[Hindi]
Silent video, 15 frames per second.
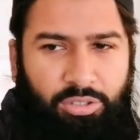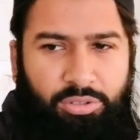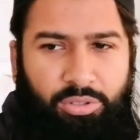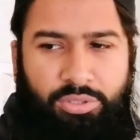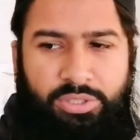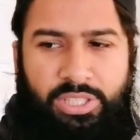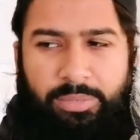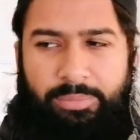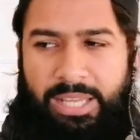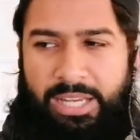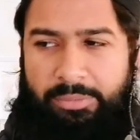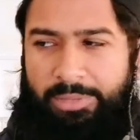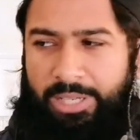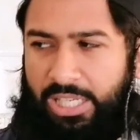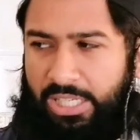तो उसके
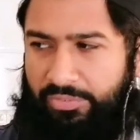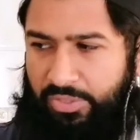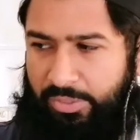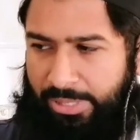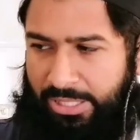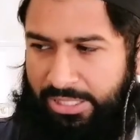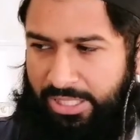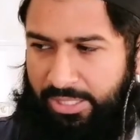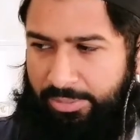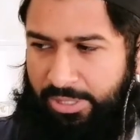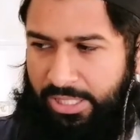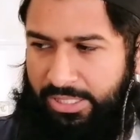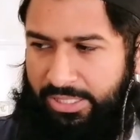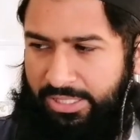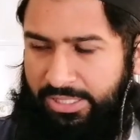बारे में काफ़ी बातें आप
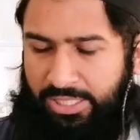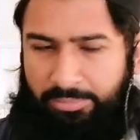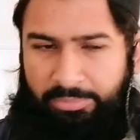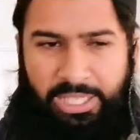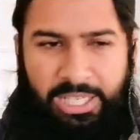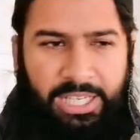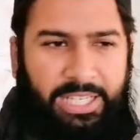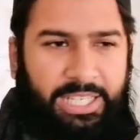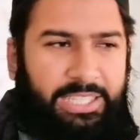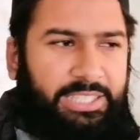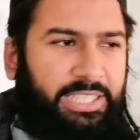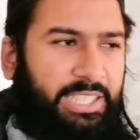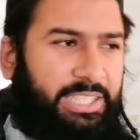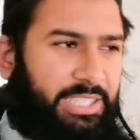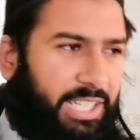हजरात के सामने आ गई
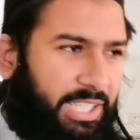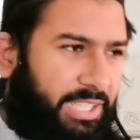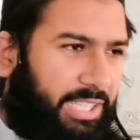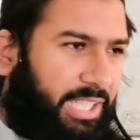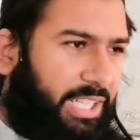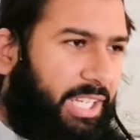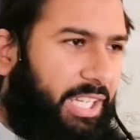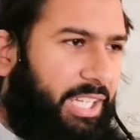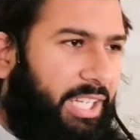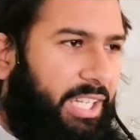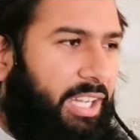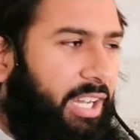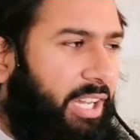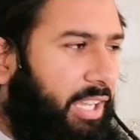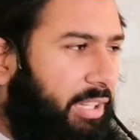थी अजान देना है
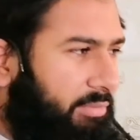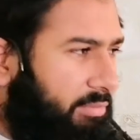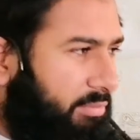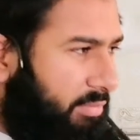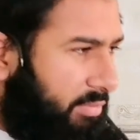हल